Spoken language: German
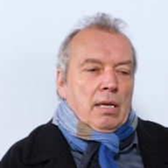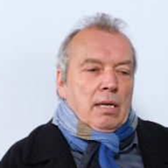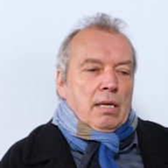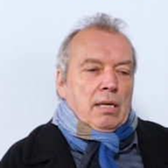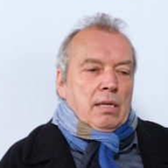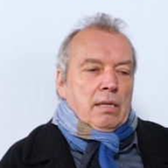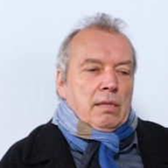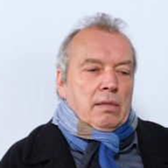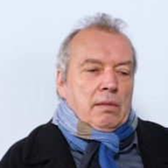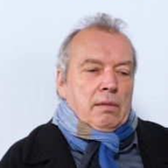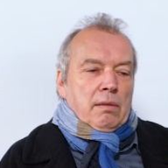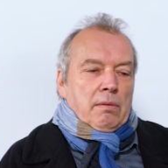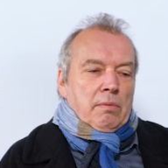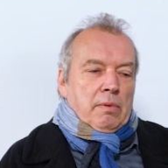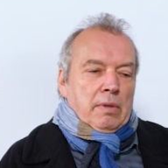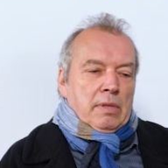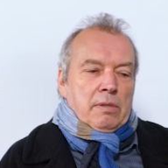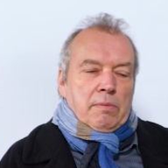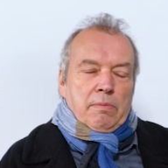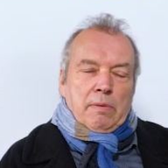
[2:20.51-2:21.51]
äh,
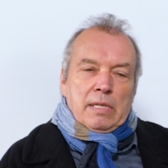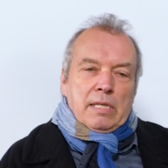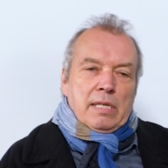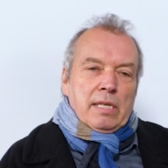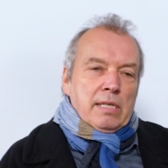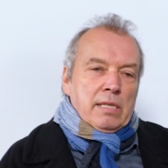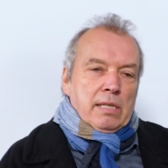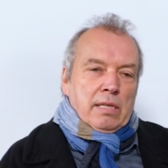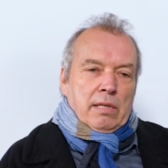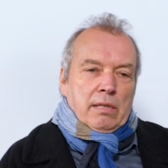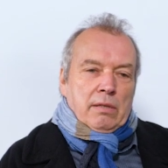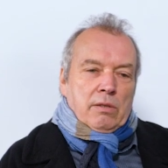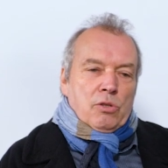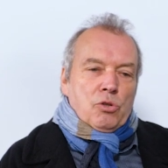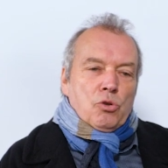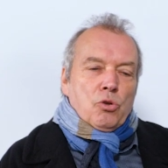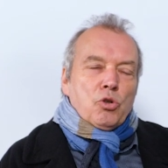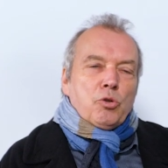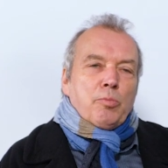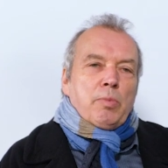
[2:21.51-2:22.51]
was, was diese
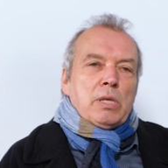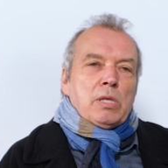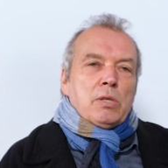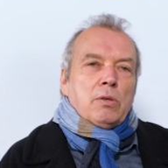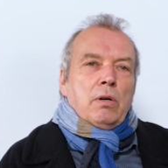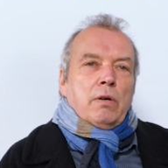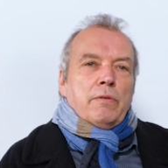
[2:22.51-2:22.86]
Zuspitzung